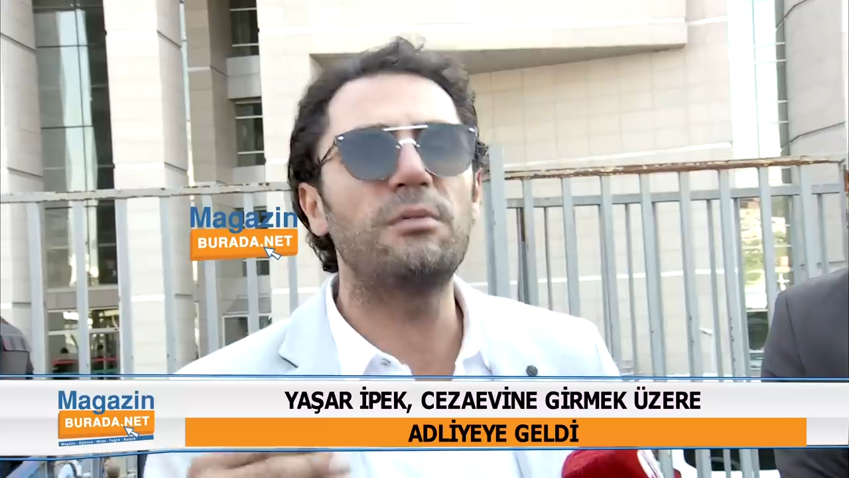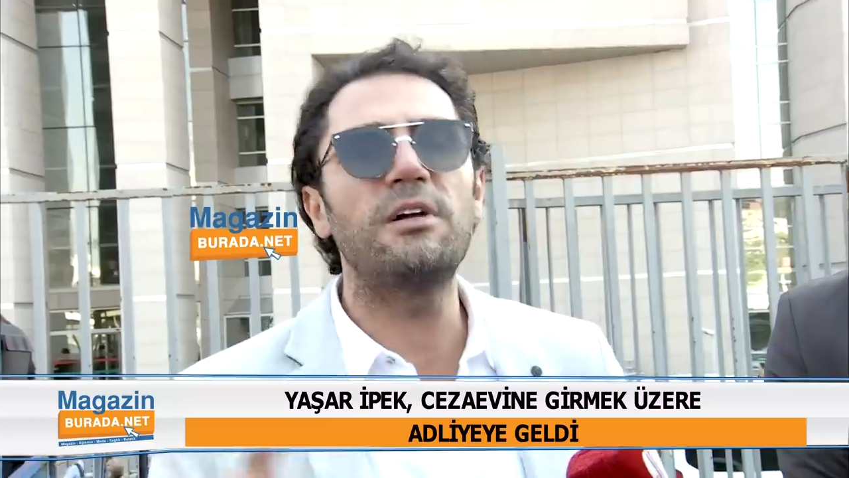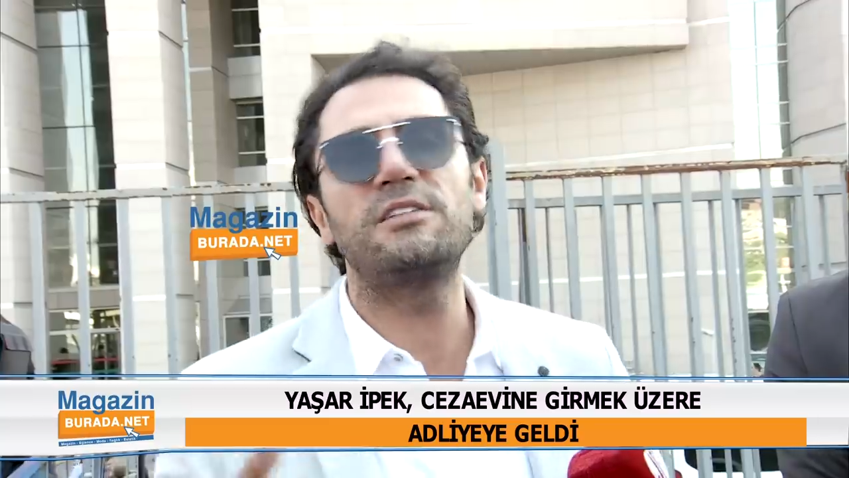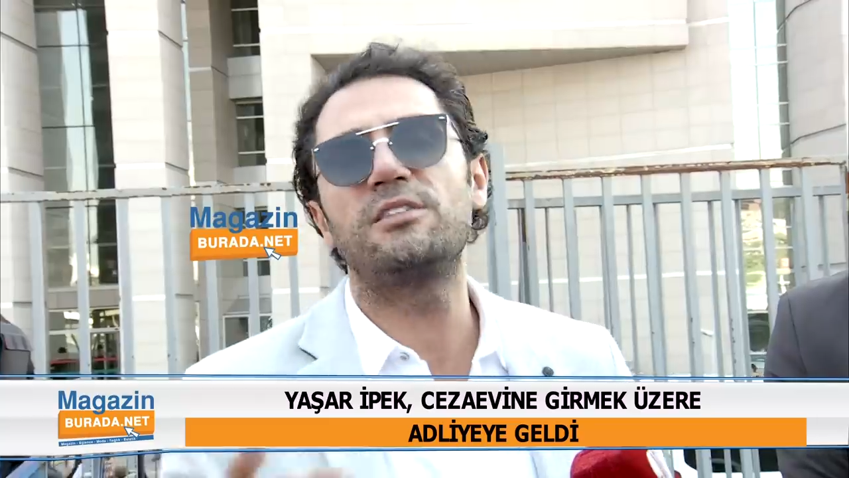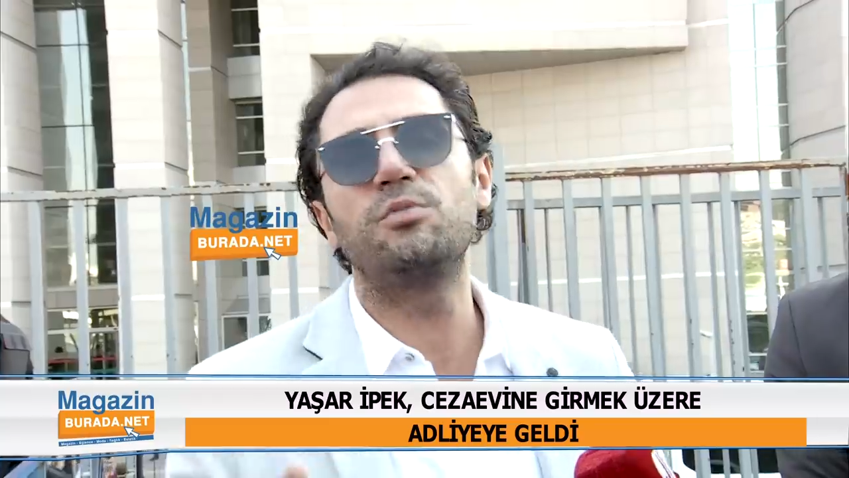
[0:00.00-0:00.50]

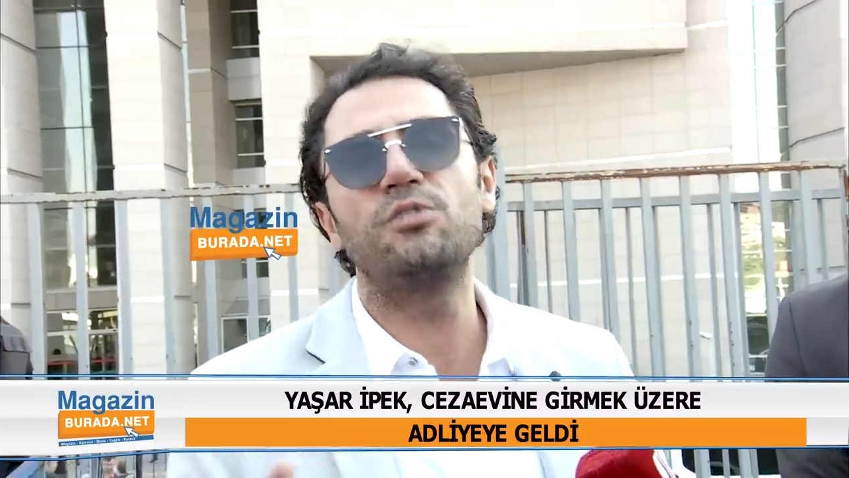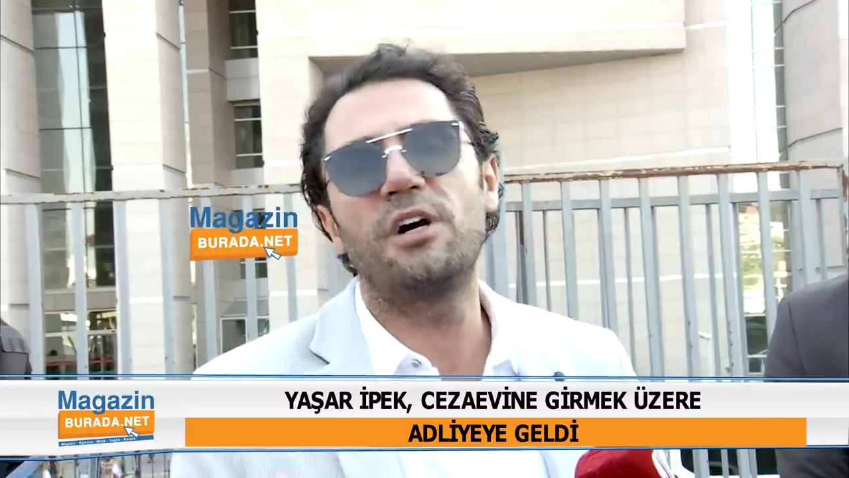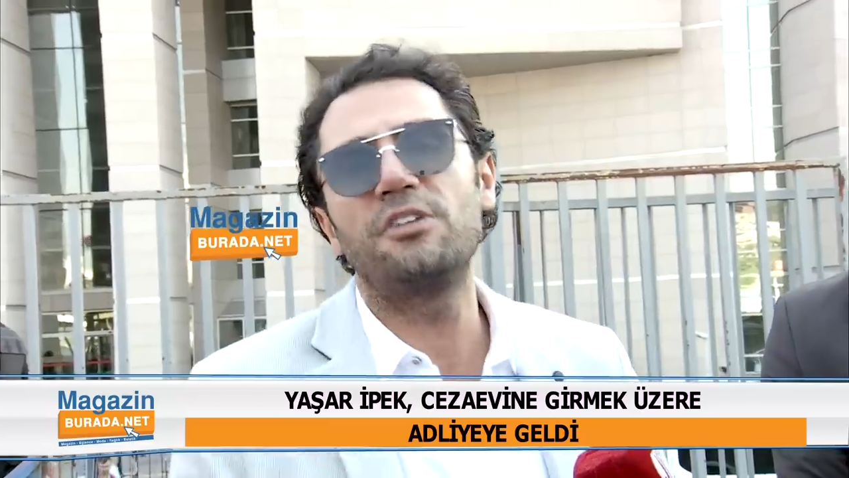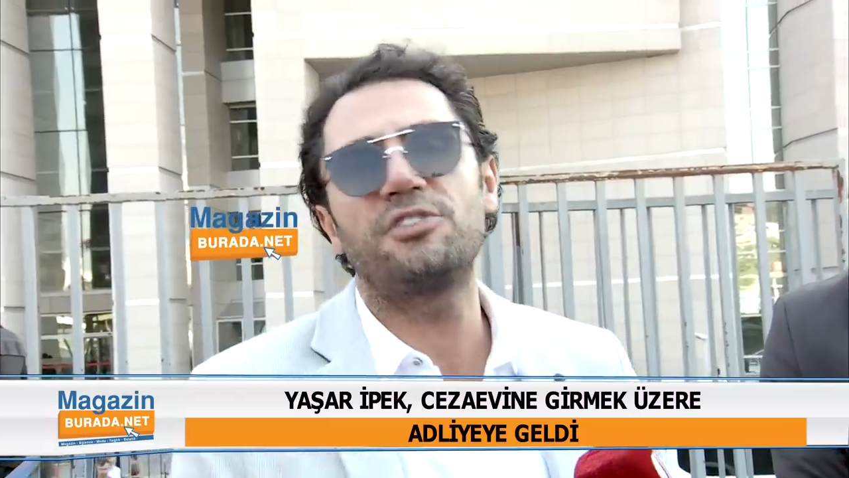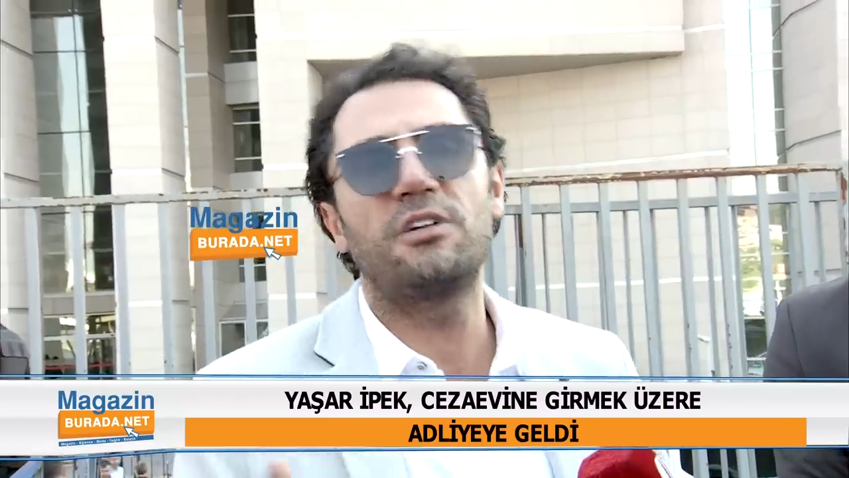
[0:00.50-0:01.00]
maalesef bunu
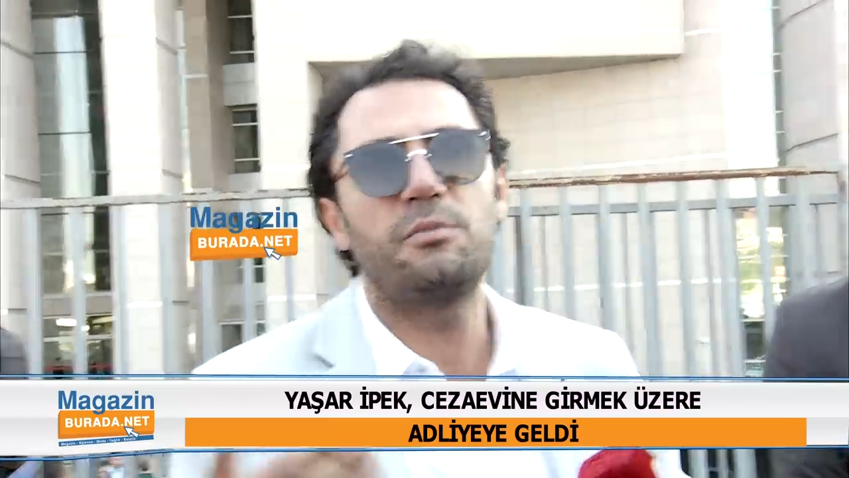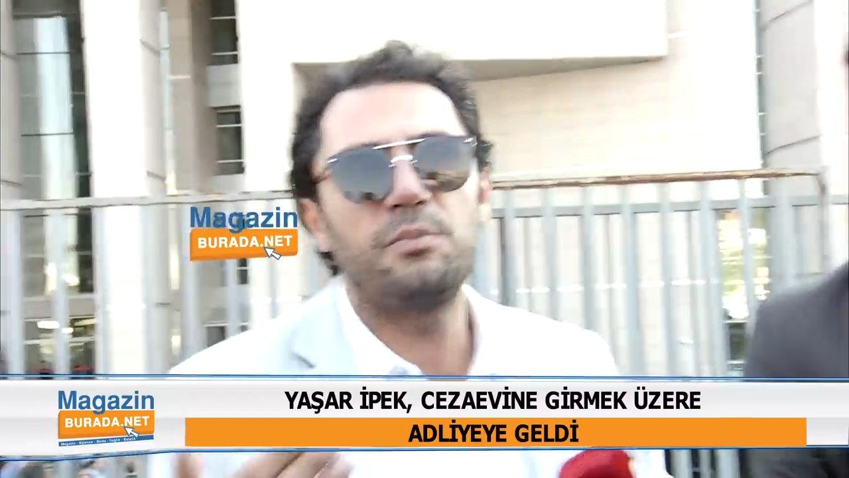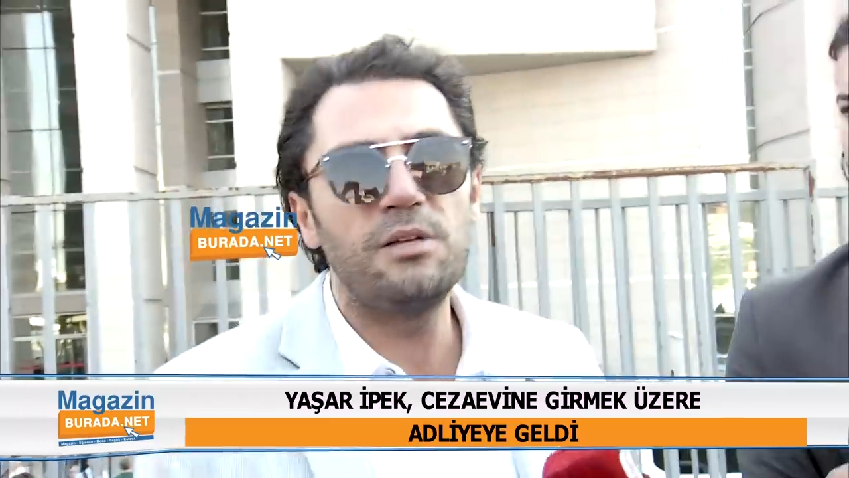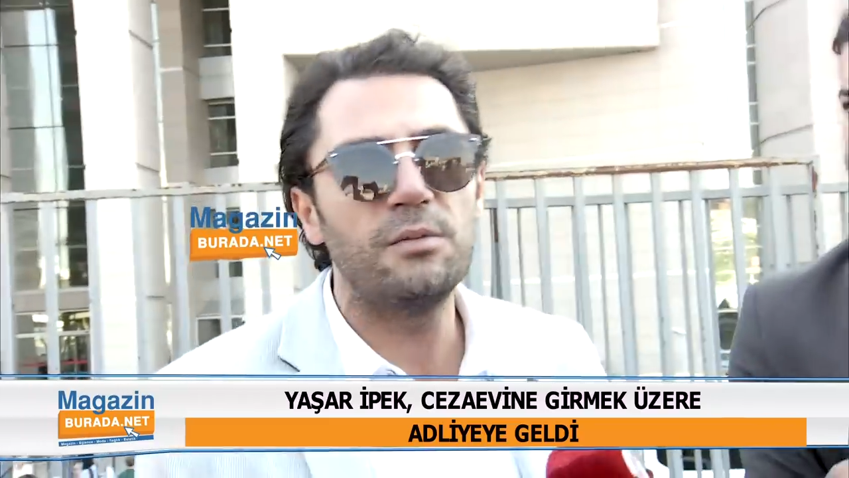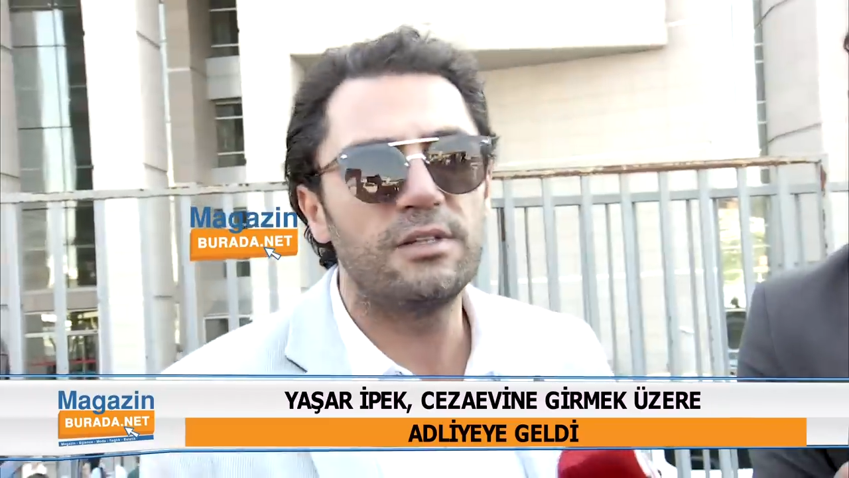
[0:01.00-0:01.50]
karşı taraf
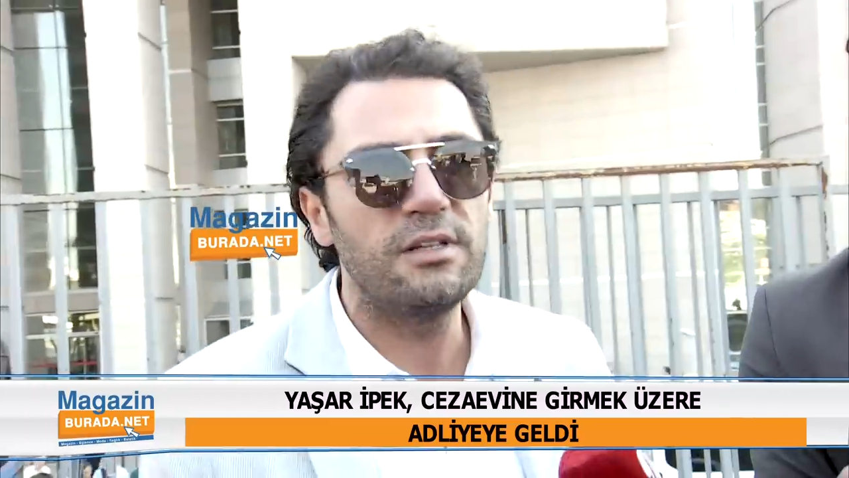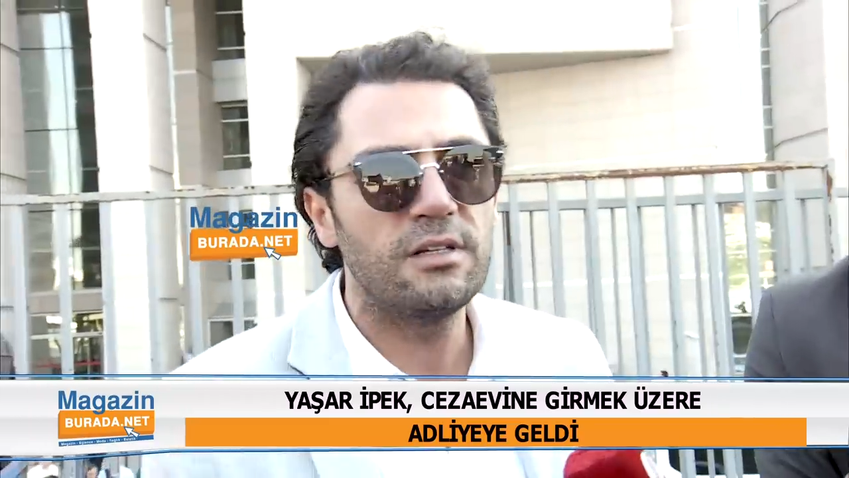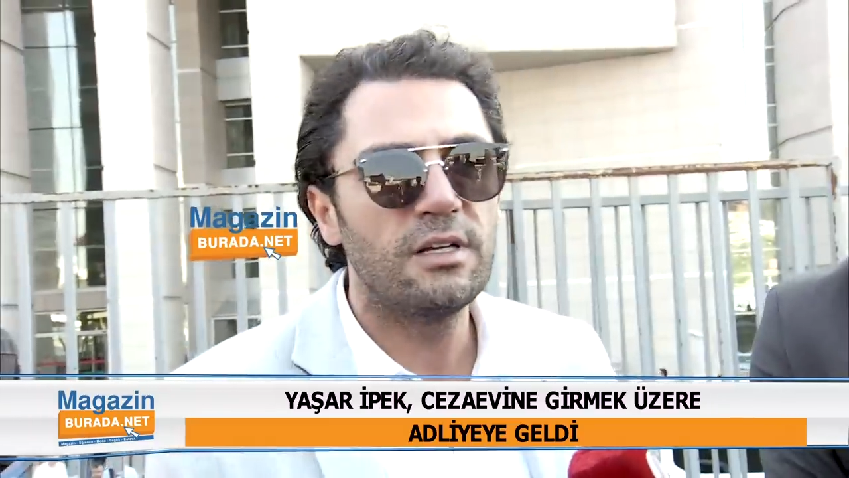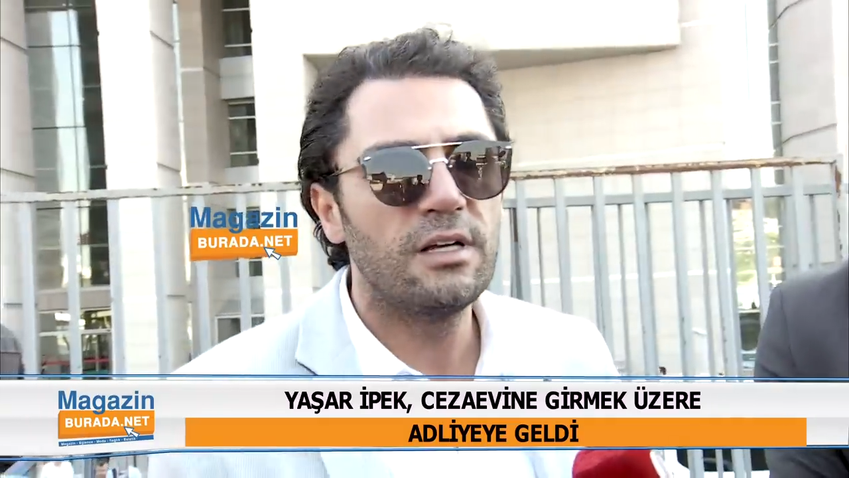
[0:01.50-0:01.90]
bilmedi.